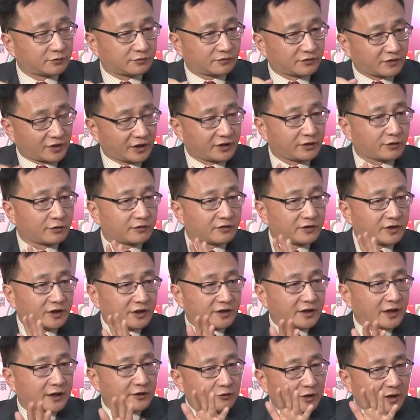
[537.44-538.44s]
这就体
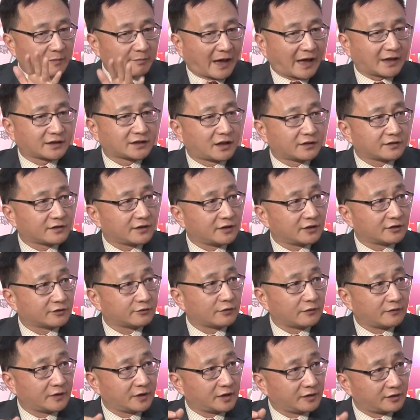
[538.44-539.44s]
现出来，马上这个
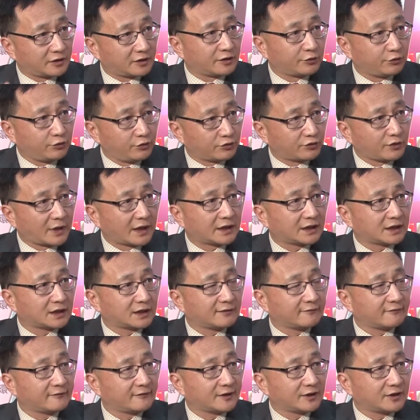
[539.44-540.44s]
所谓的这个预算的这
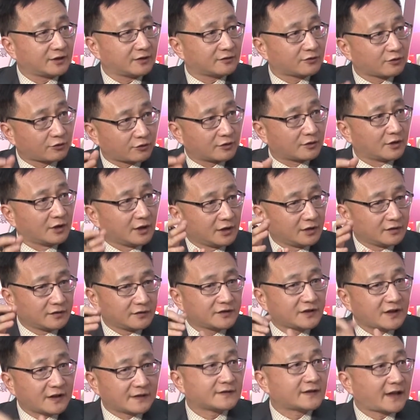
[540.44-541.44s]
个问题，就是
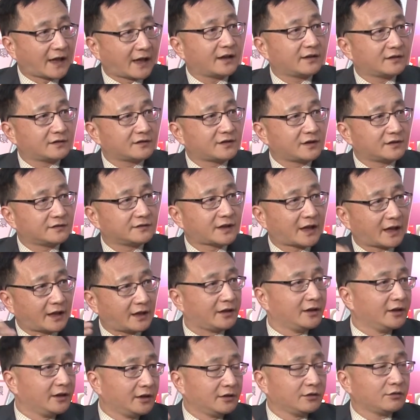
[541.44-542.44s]
现在正在
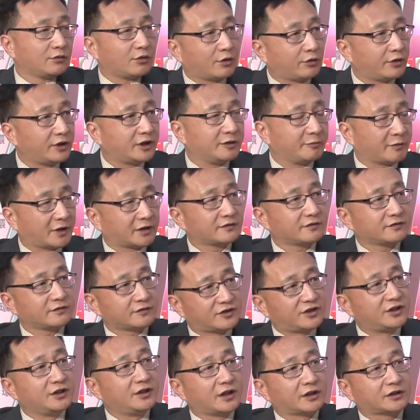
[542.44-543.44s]
国会里面
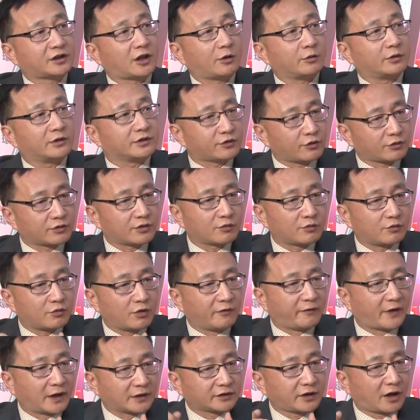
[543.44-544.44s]
激烈讨论，就是国防